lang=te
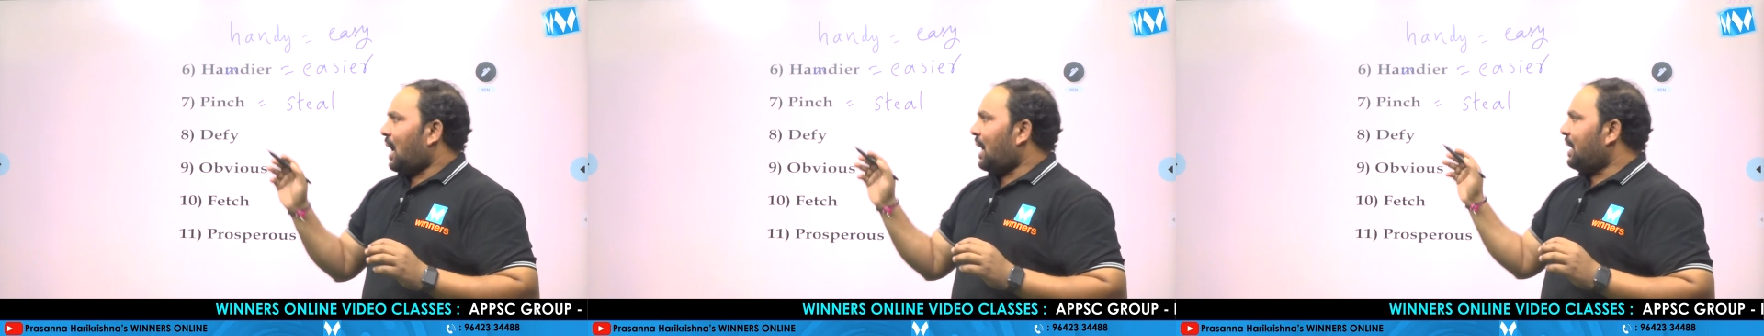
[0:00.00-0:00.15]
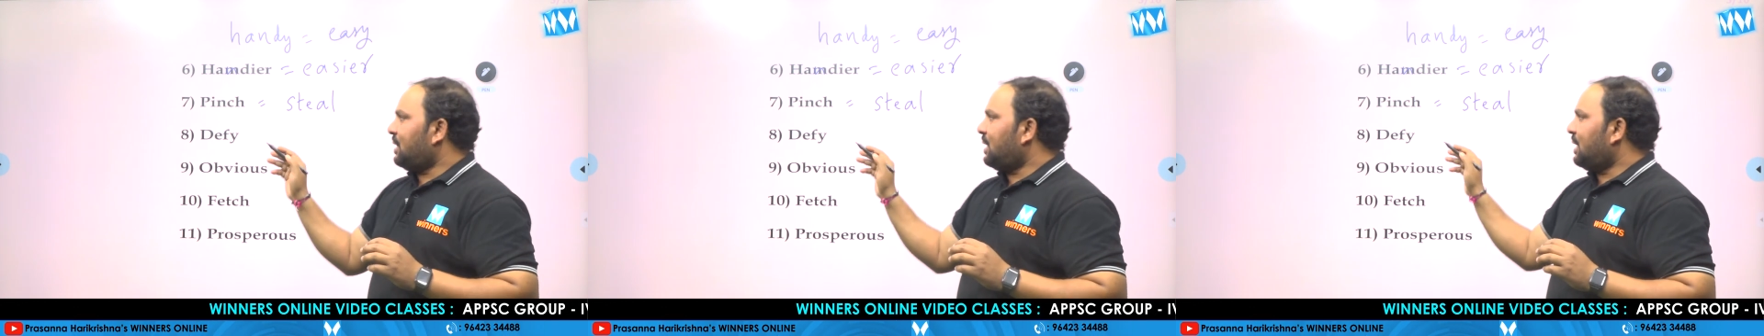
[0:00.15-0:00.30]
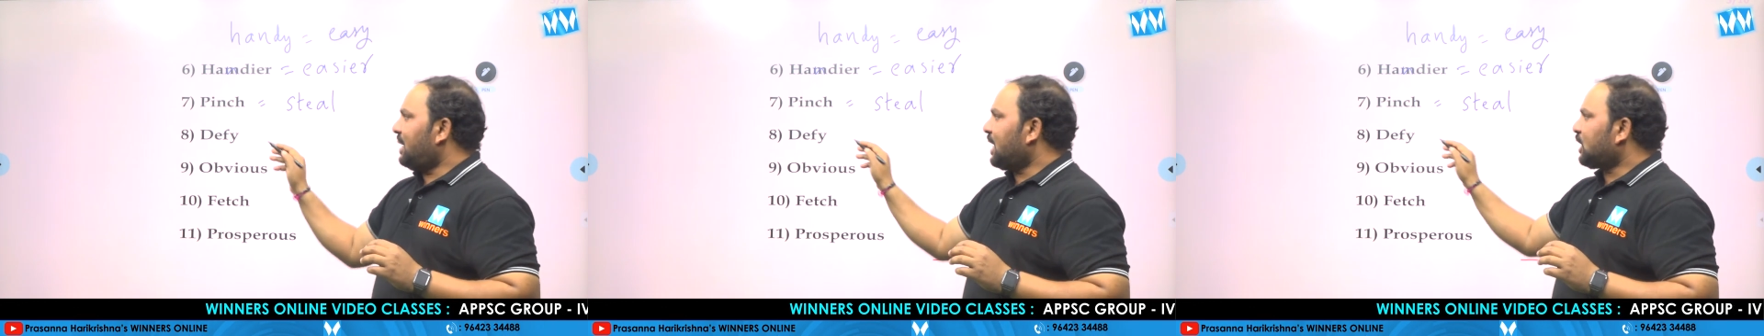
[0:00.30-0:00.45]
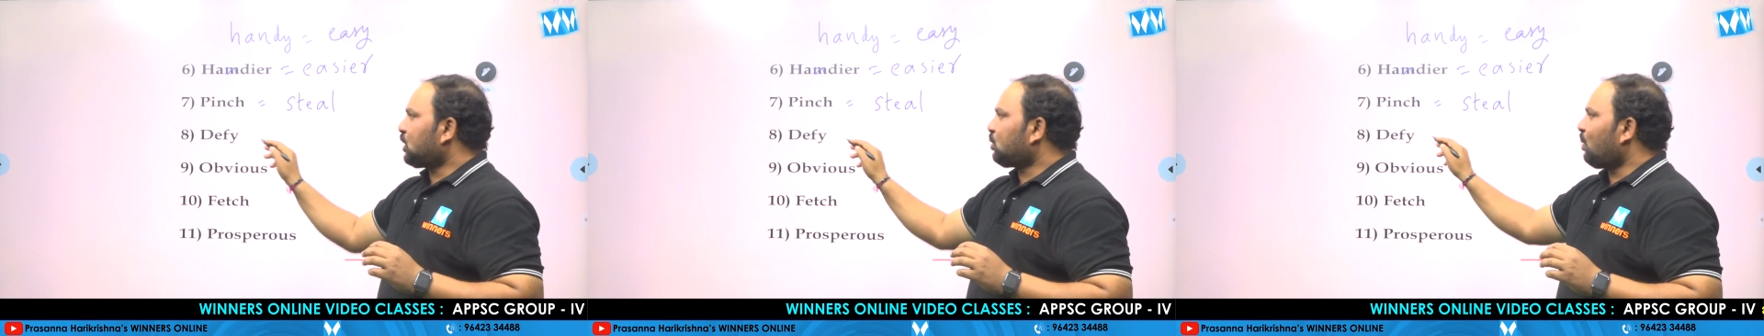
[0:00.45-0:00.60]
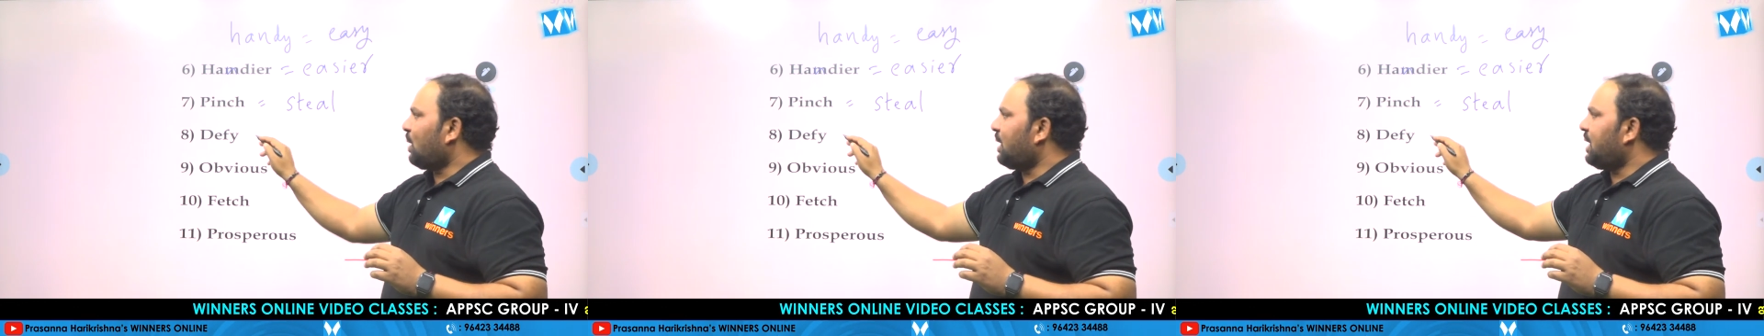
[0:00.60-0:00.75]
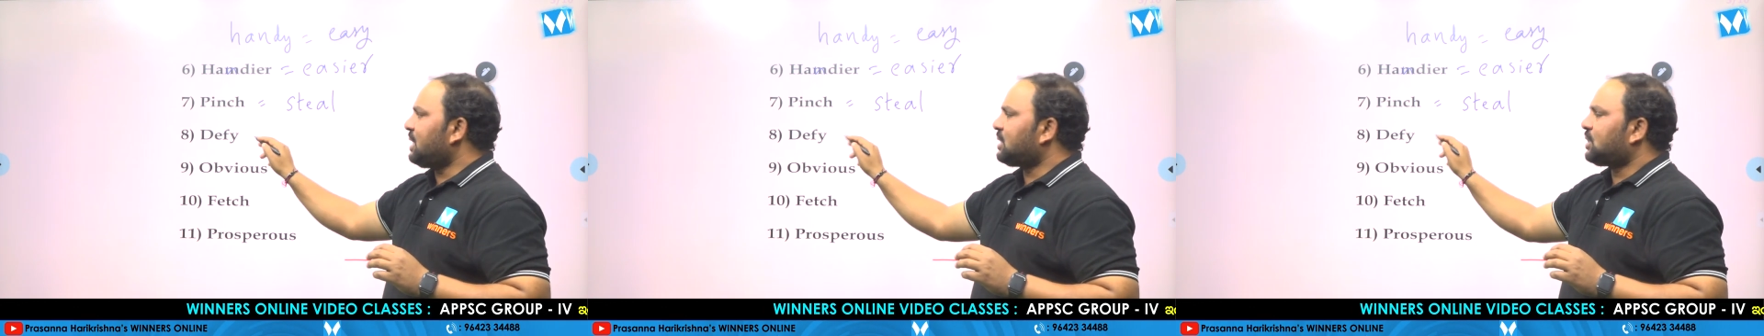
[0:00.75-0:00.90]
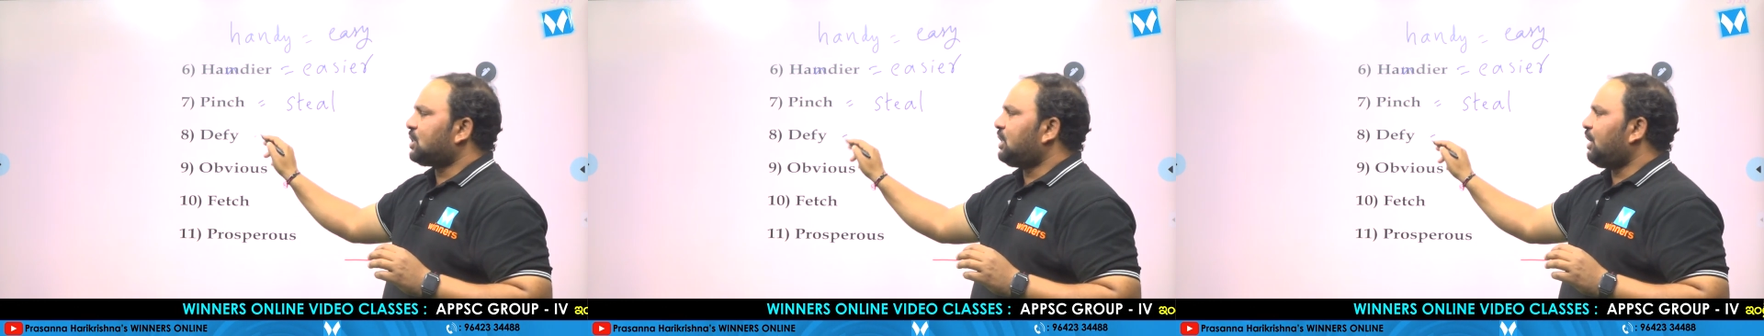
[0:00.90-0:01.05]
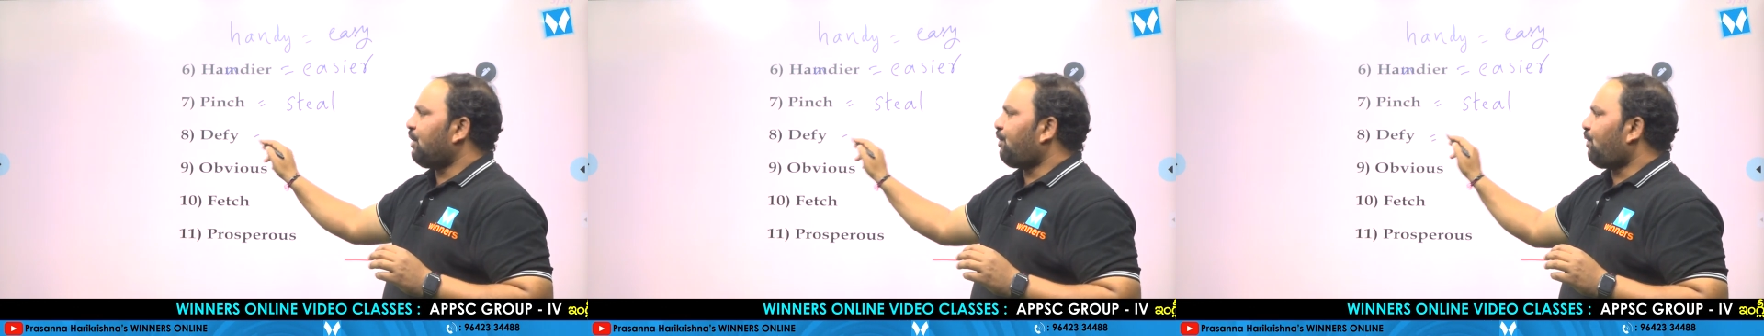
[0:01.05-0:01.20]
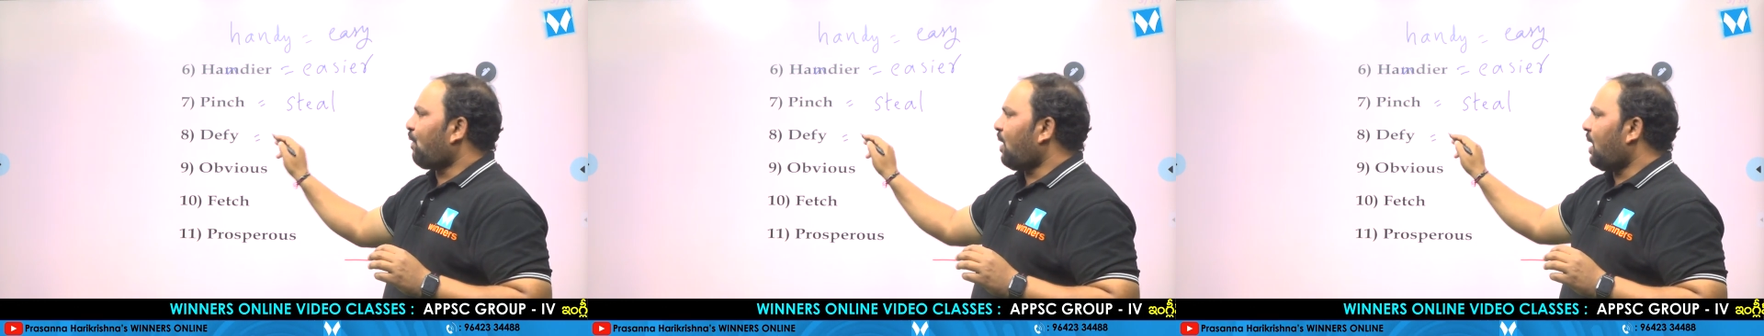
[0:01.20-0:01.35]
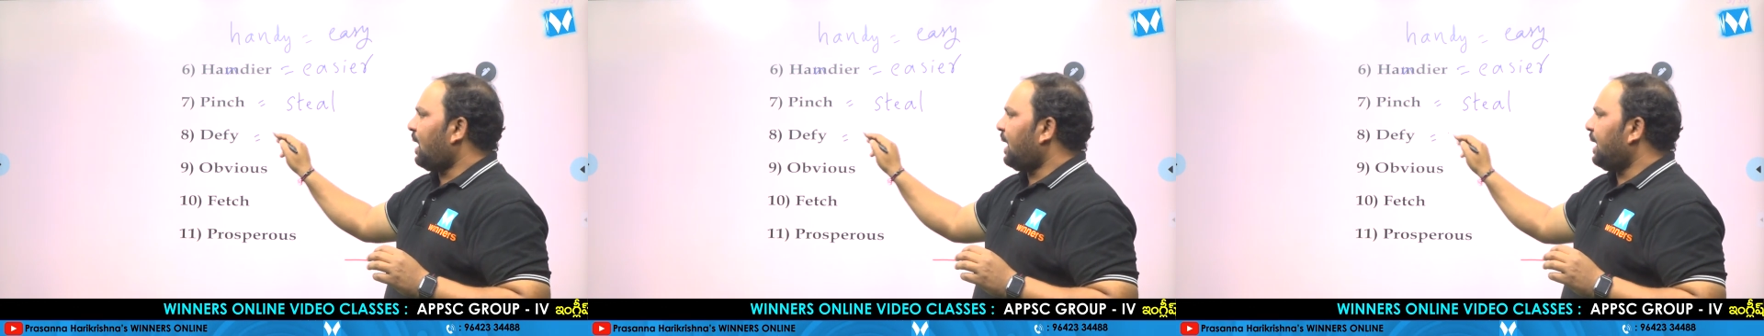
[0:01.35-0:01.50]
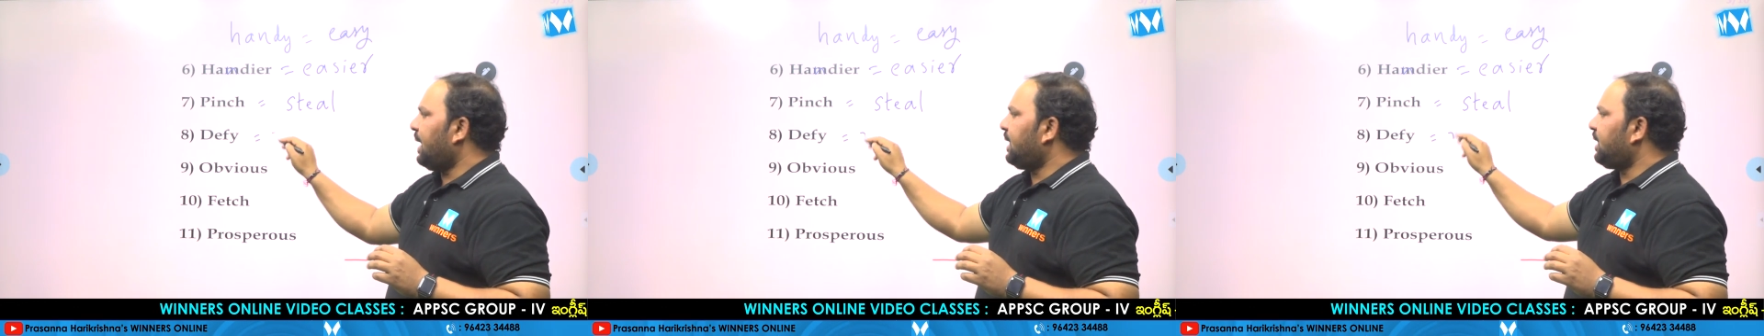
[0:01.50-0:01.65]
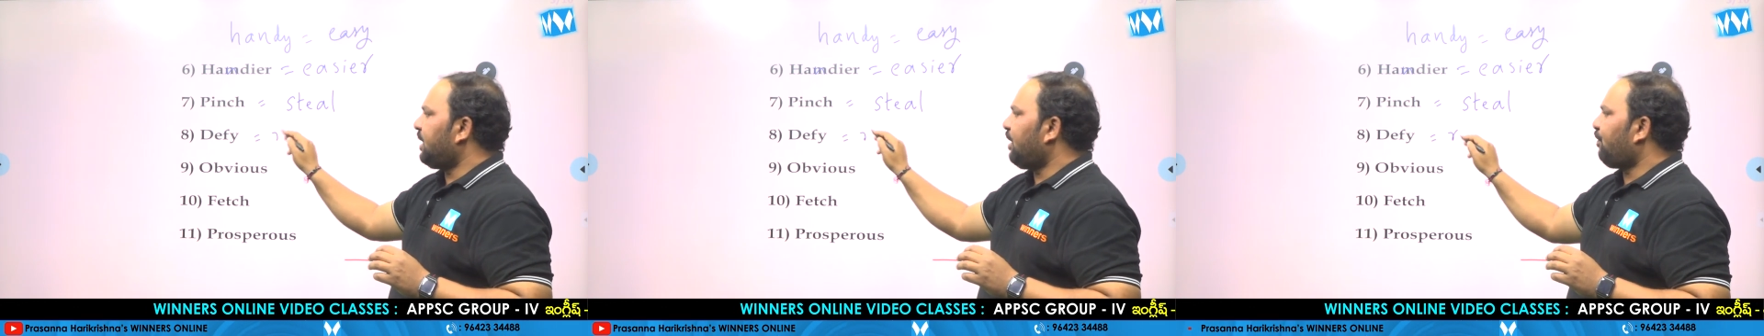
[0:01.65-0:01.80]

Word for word: అండ్ ద నెక్స్ట్ వన్ ఈజ్ డిఫై